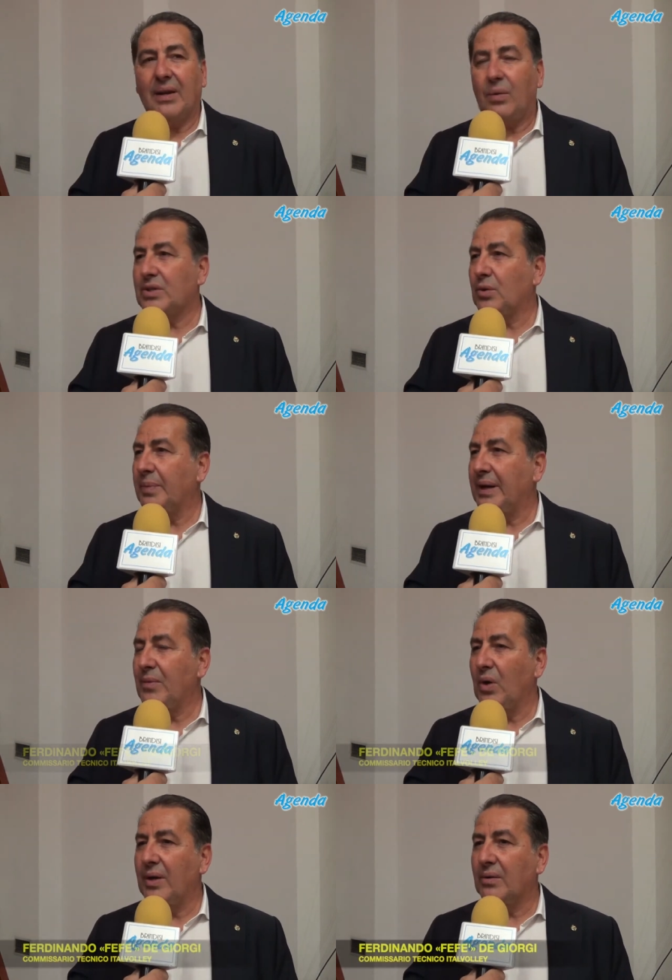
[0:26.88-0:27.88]
questo
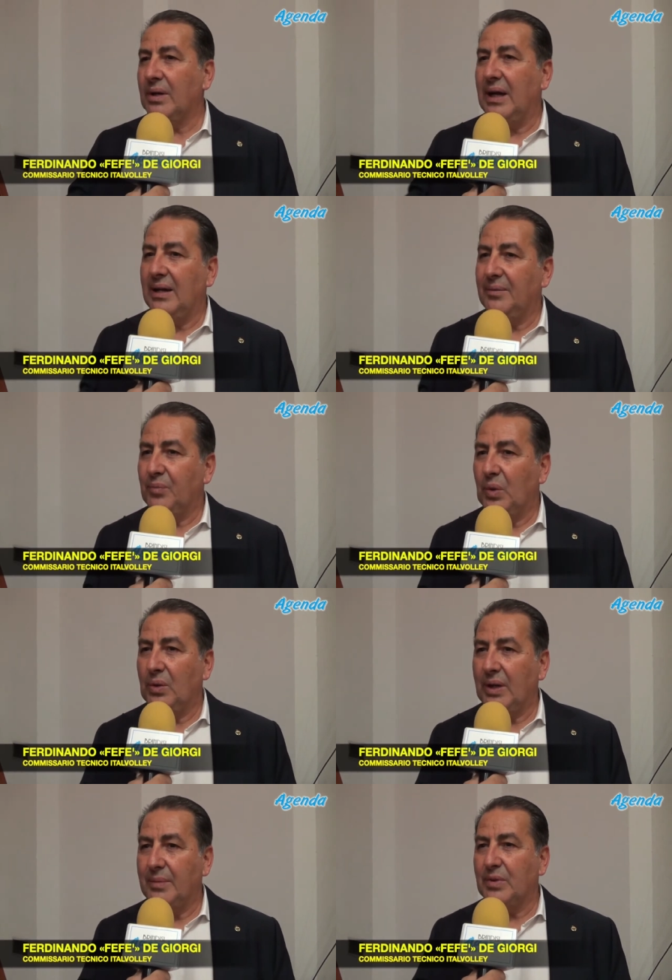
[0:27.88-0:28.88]
premio è una,
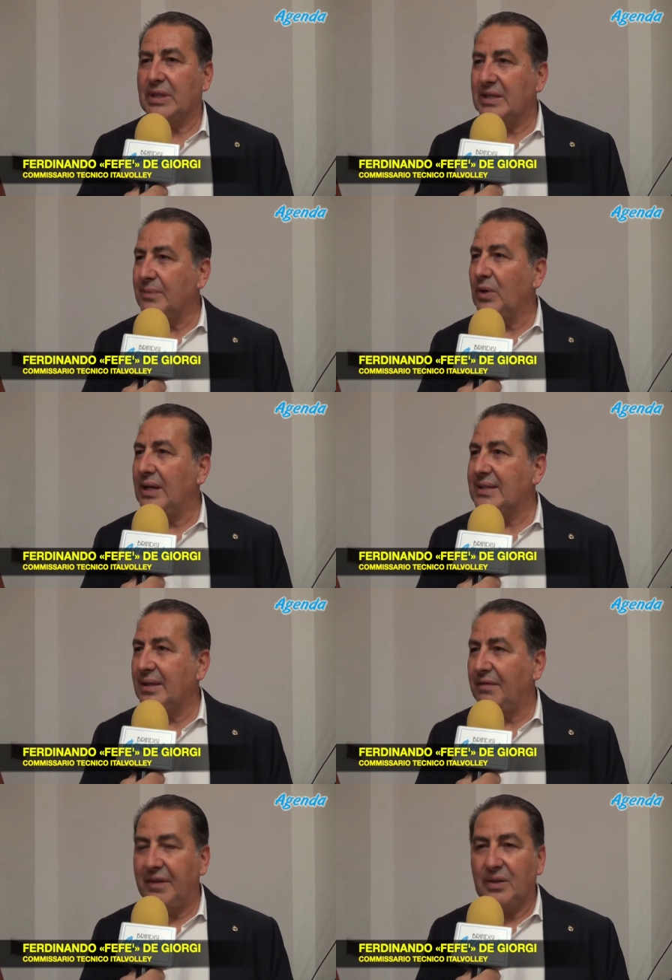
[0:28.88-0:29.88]
una testimonianza
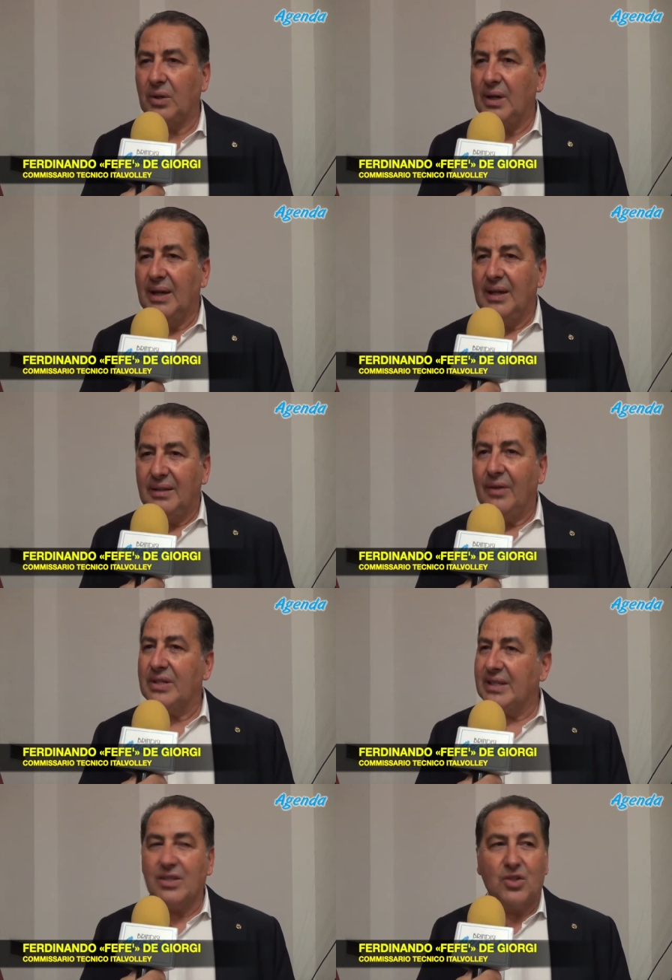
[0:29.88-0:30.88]
di affetto devo
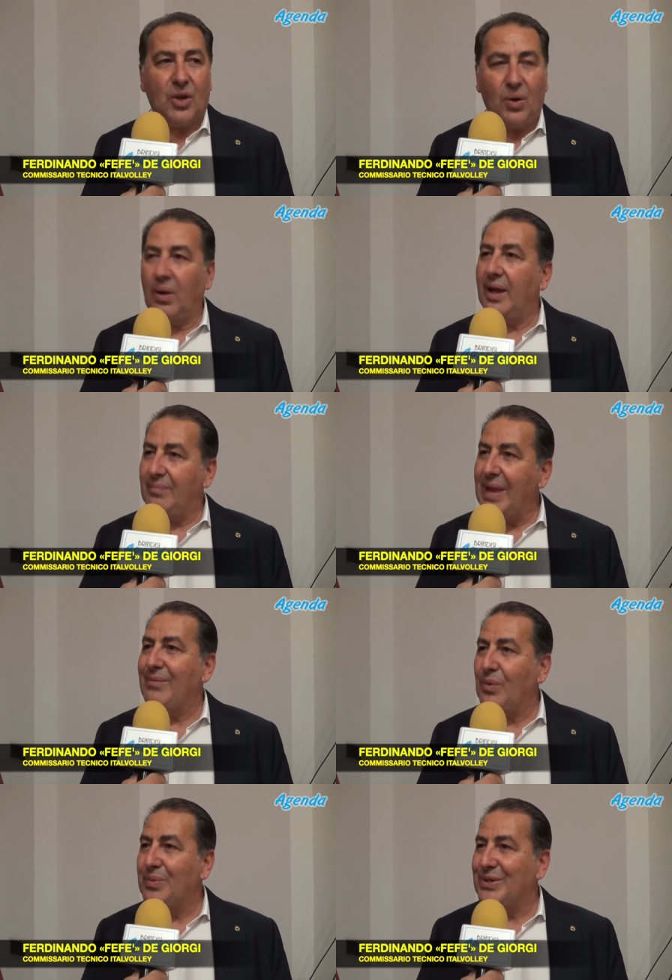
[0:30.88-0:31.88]
essere sincero, noi
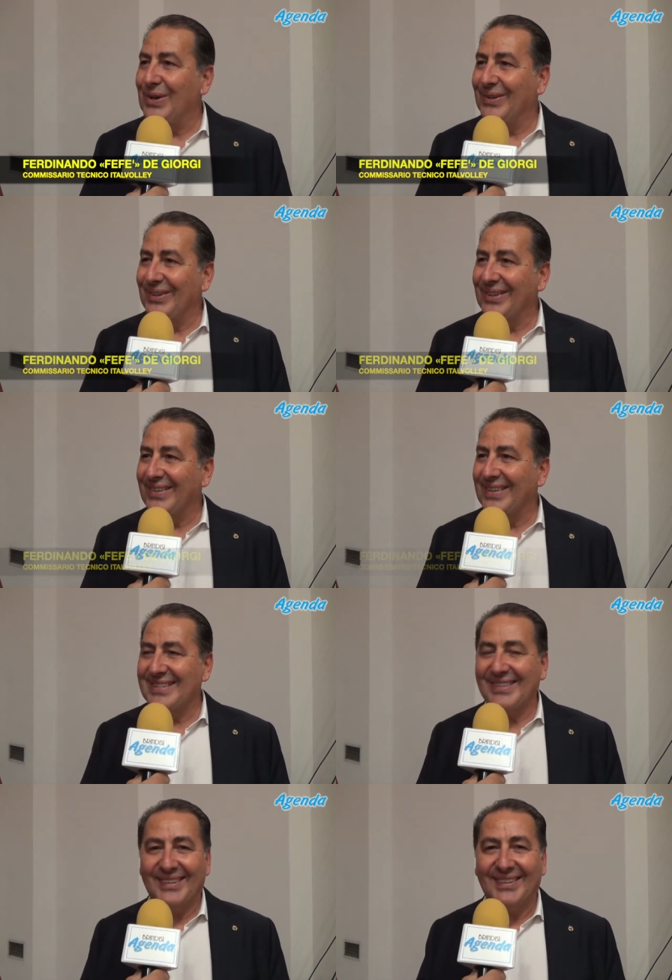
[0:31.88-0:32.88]
abbiamo bisogno di
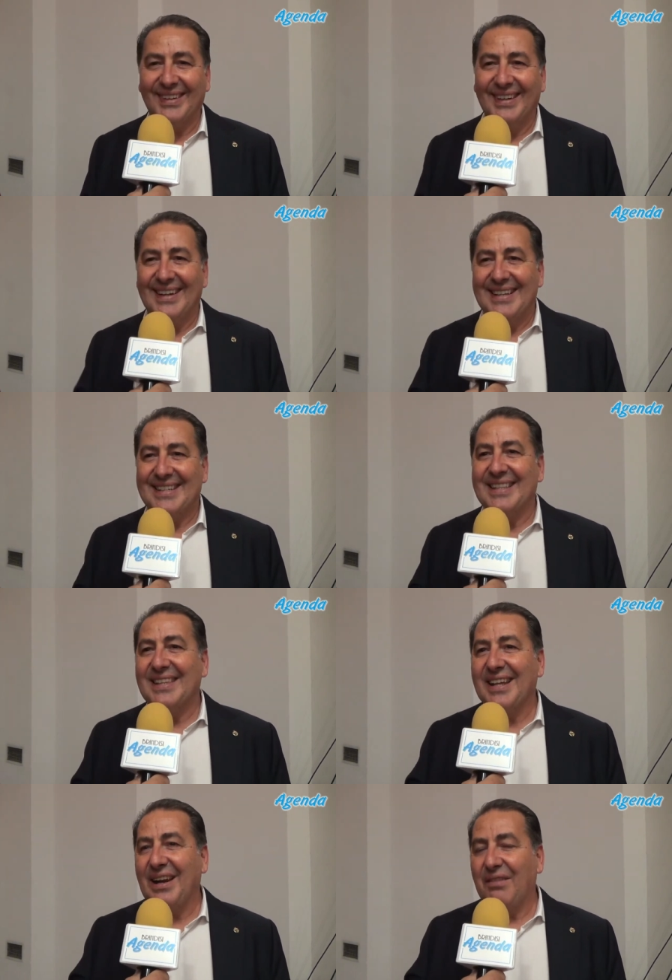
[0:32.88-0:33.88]
questo
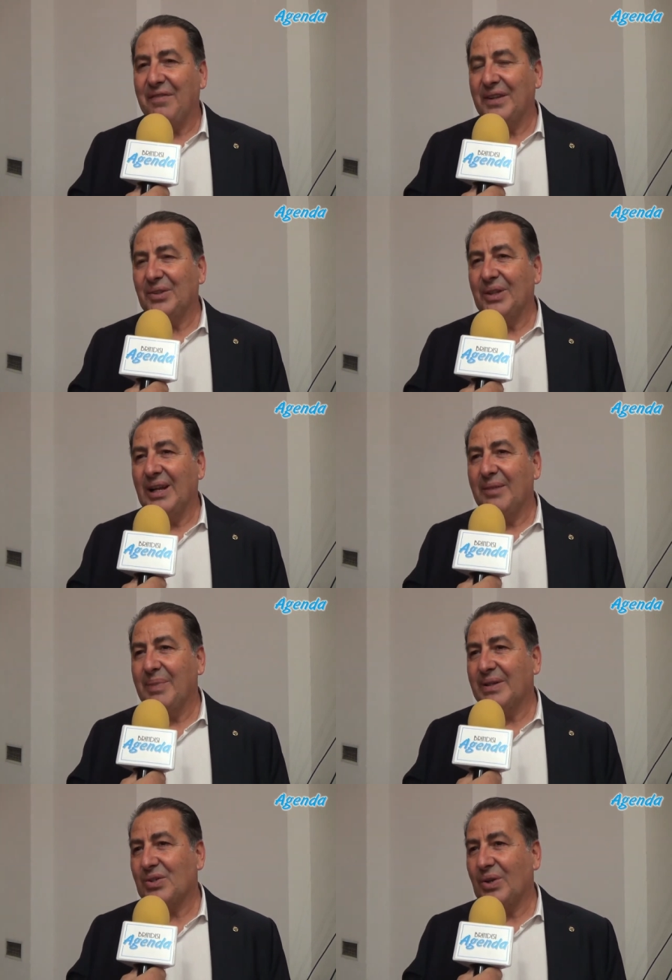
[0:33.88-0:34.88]
sentire l'affetto delle
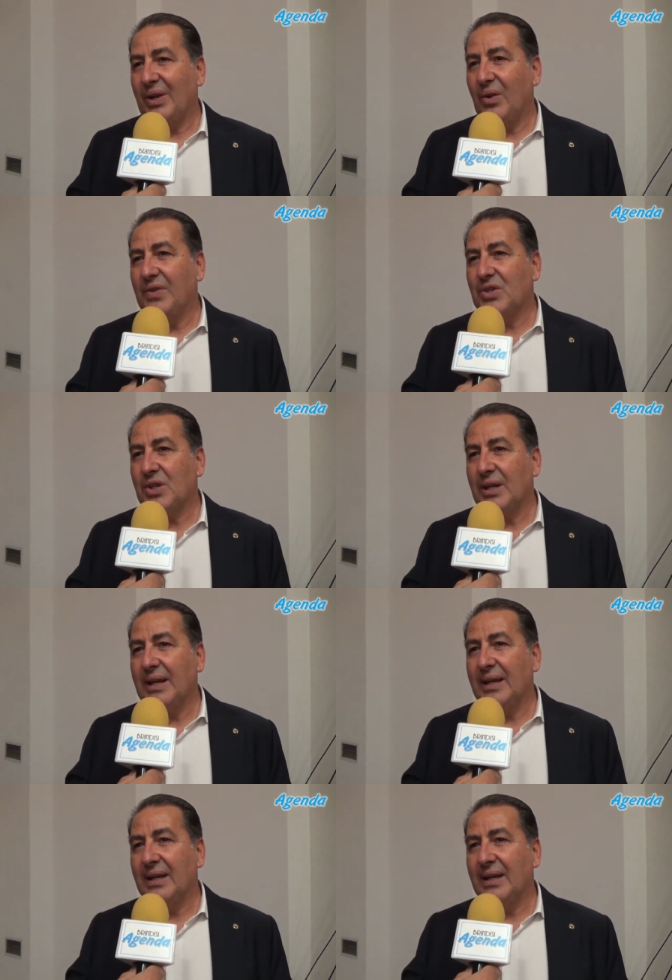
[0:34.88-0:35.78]
persone a noi vicine